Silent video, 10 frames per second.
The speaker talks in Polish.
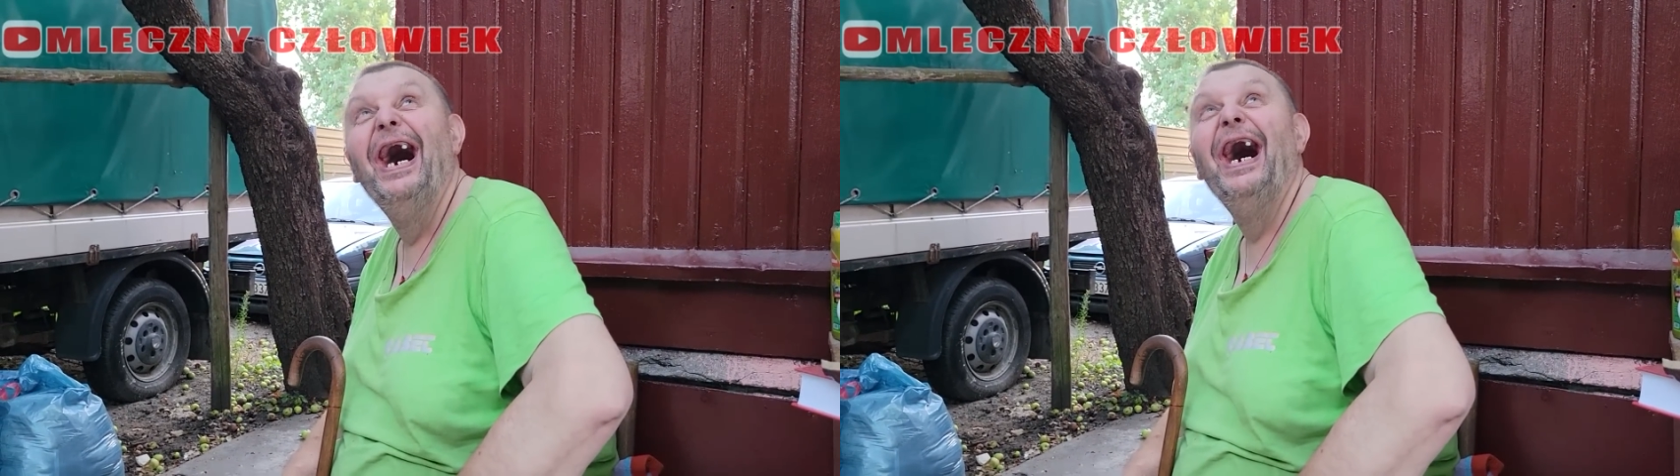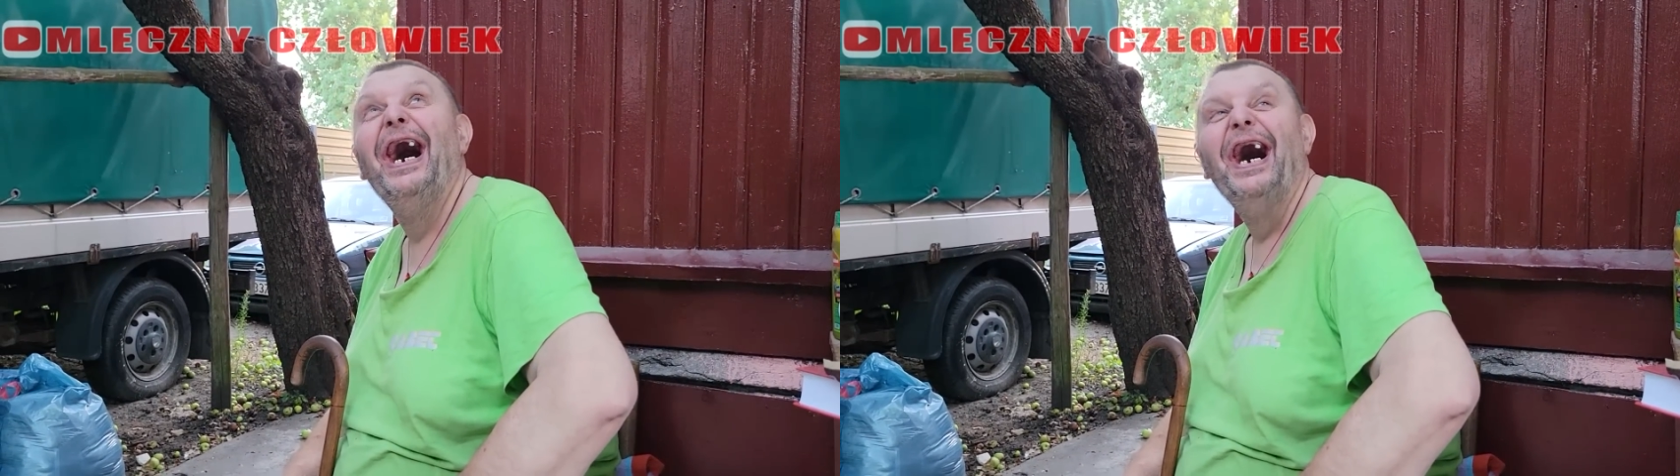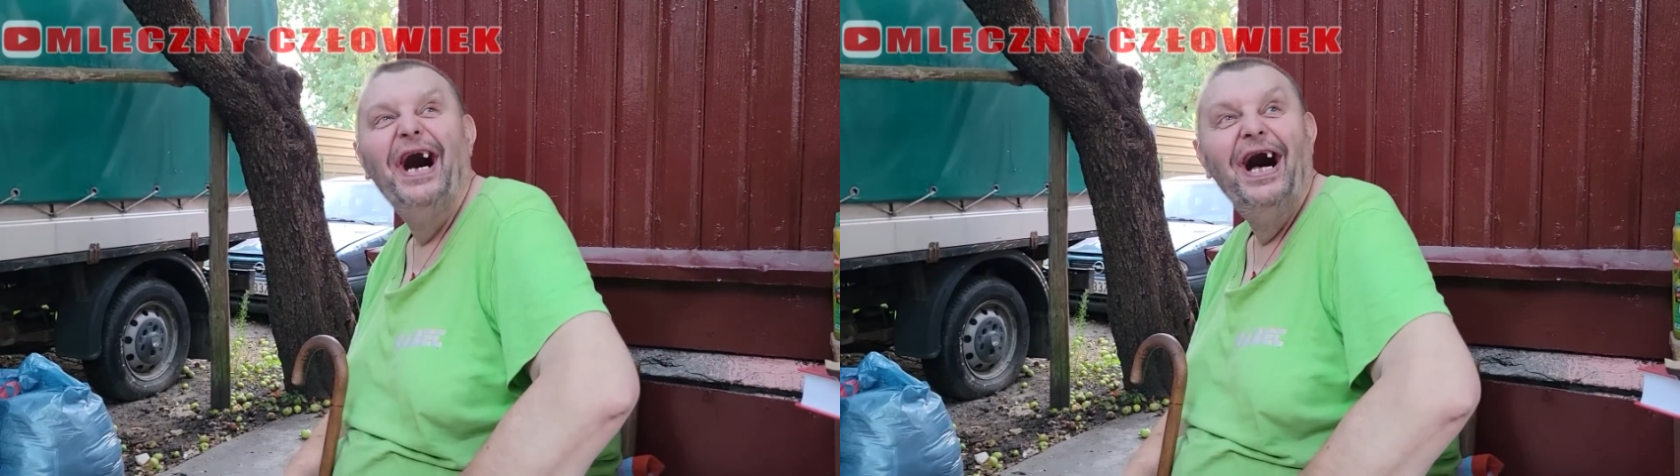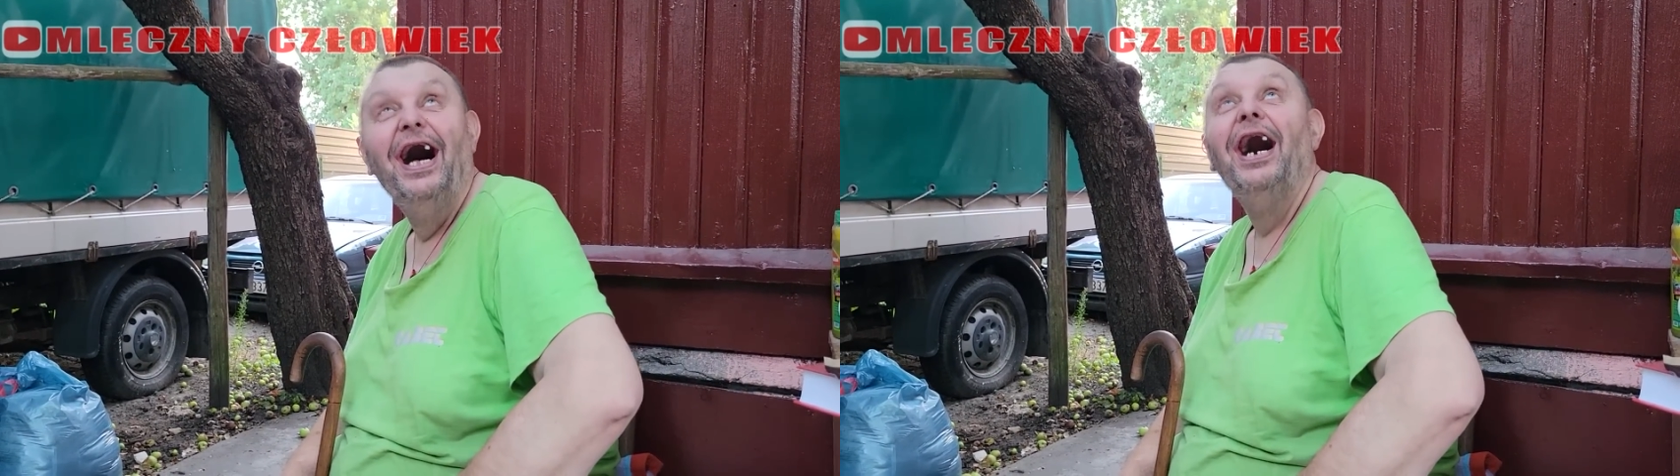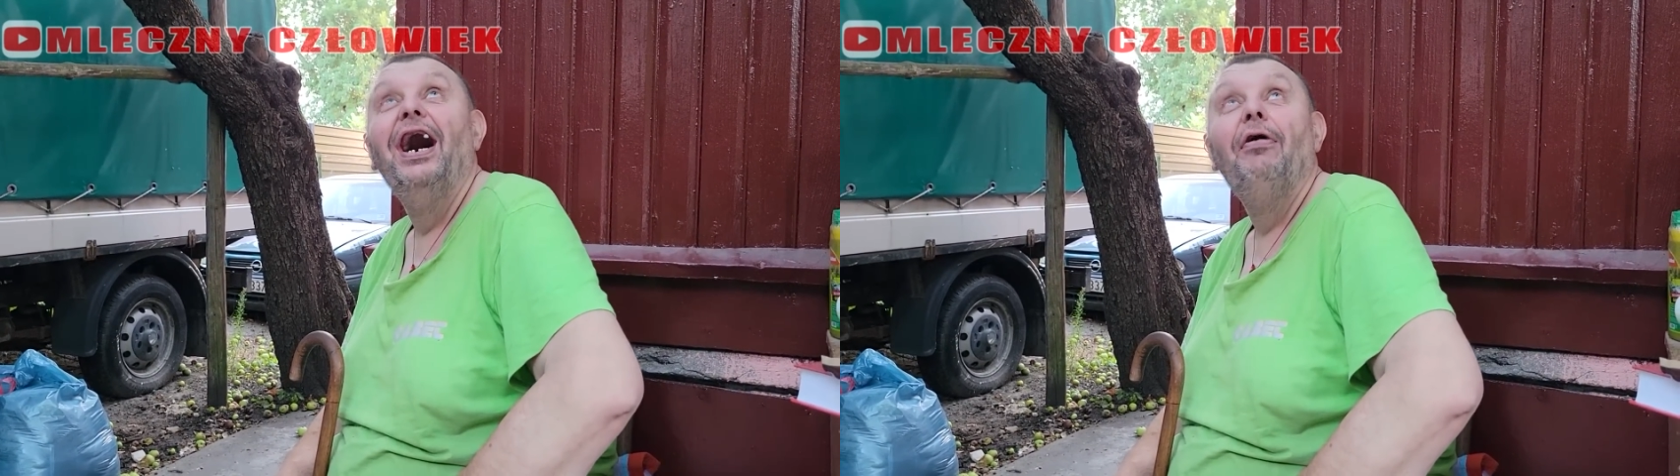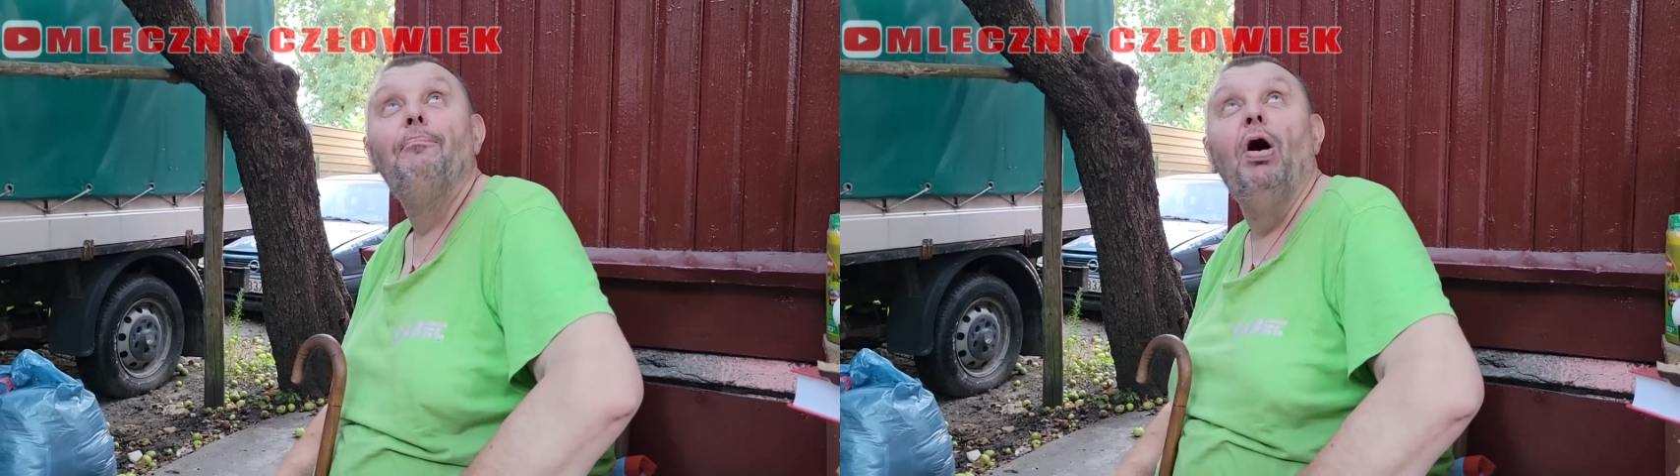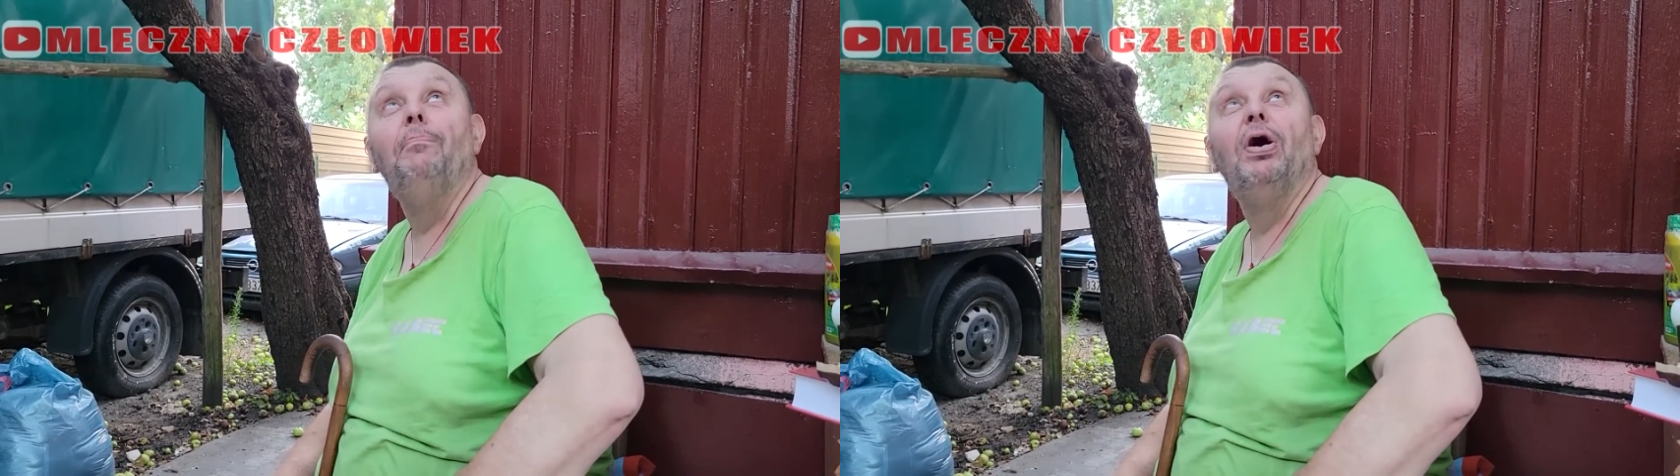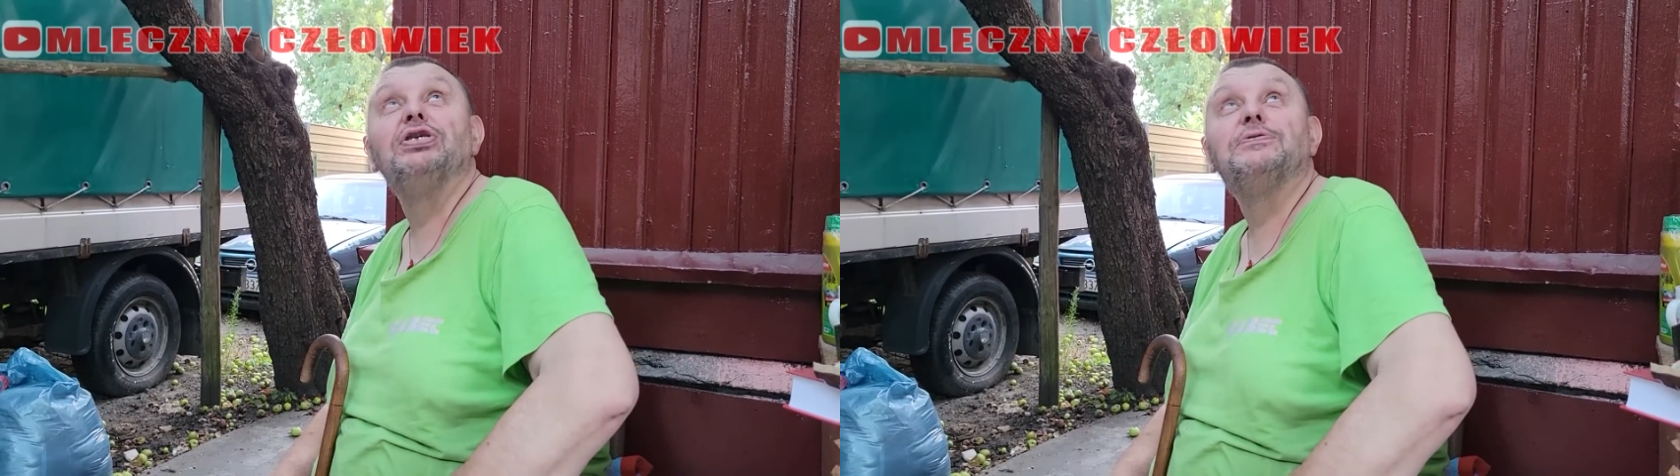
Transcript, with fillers: Krzysztof. Bomba